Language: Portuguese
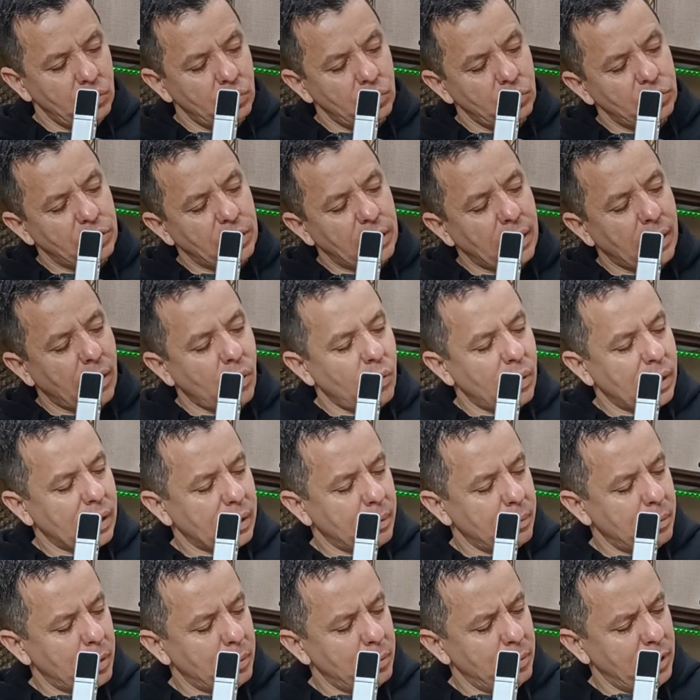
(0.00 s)
No geral, um
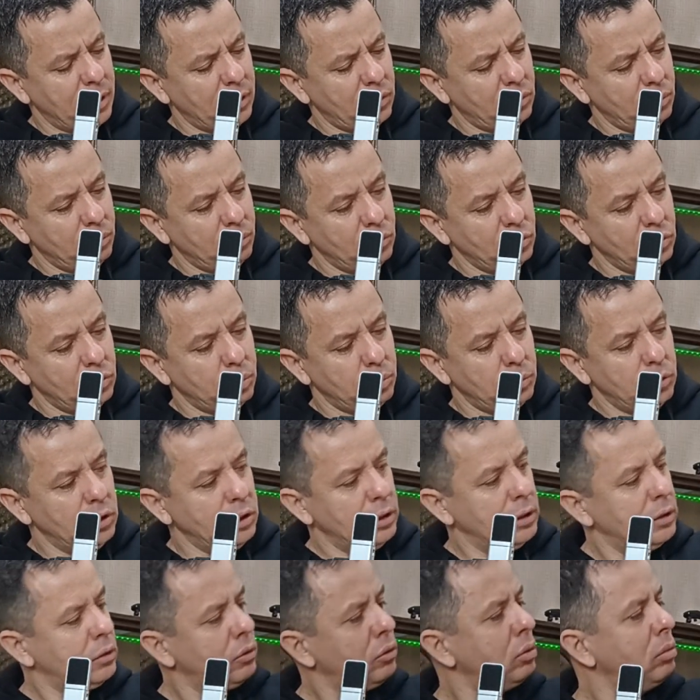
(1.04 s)
acabamento muito
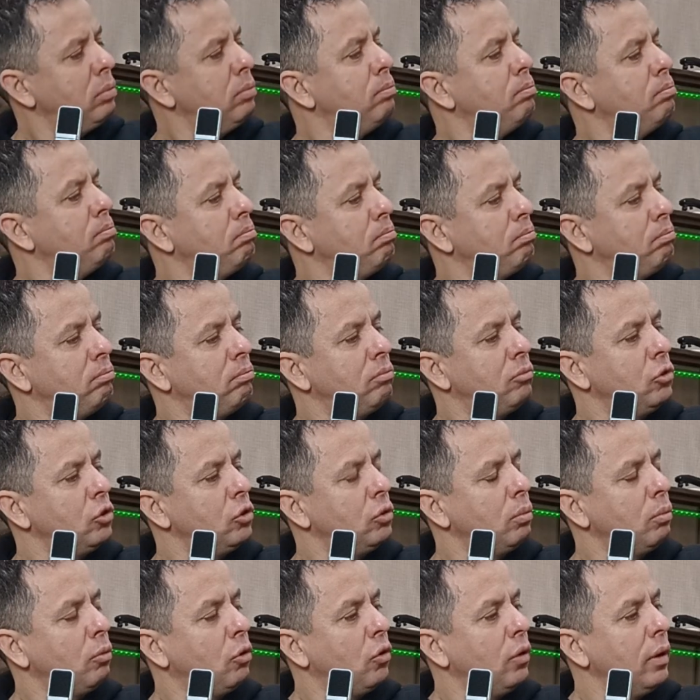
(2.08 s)
bonito.
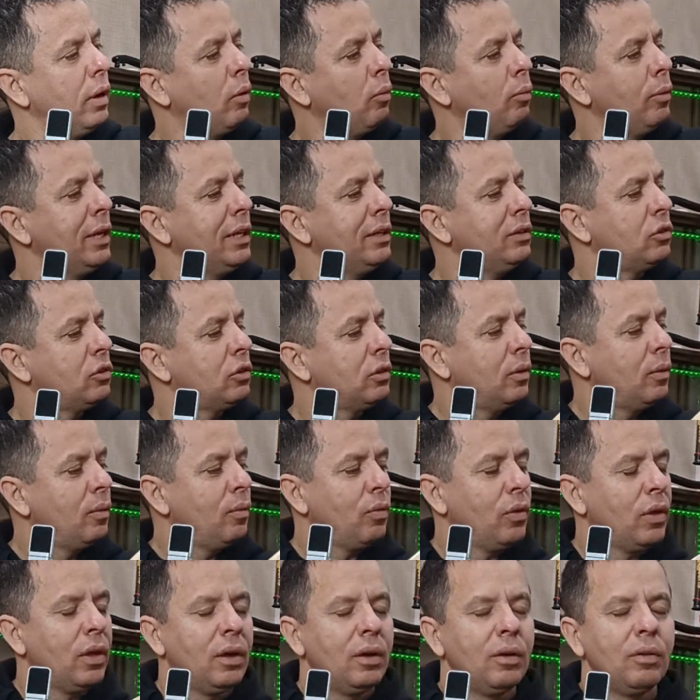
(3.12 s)
Muito bom realmente.
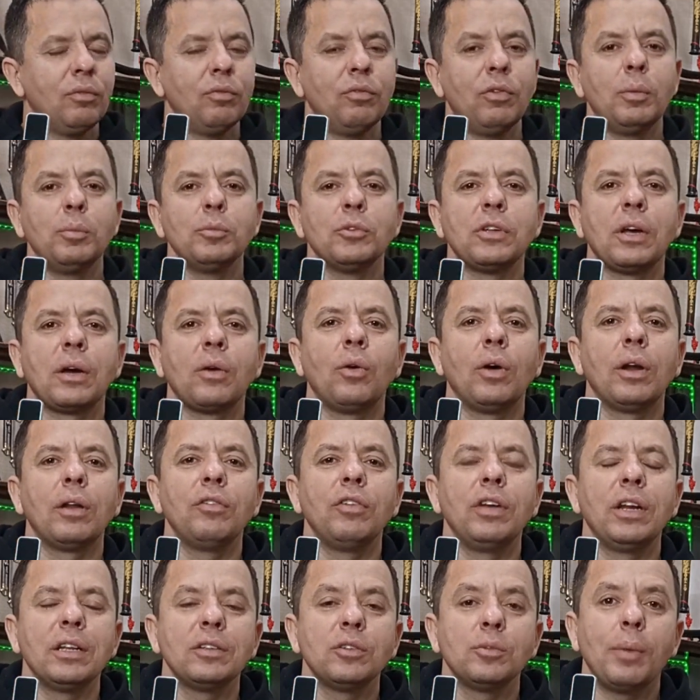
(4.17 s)
Vamos agora
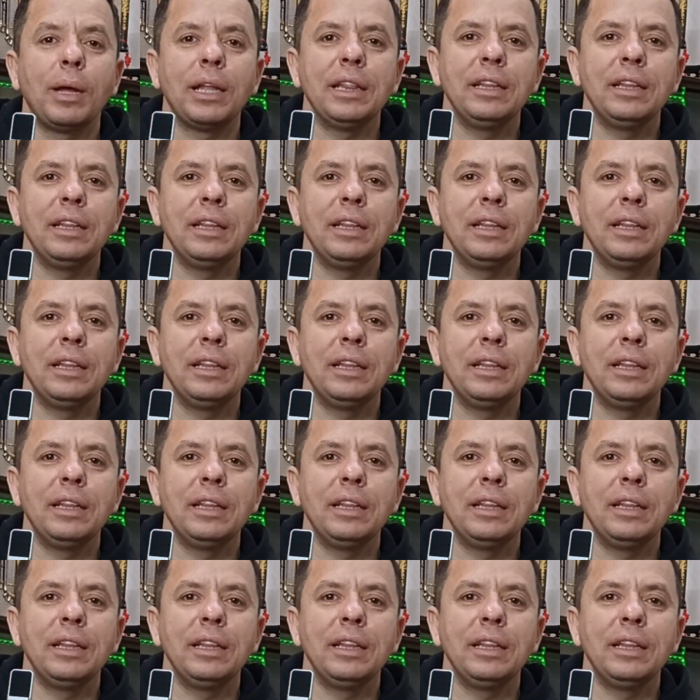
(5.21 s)
ver as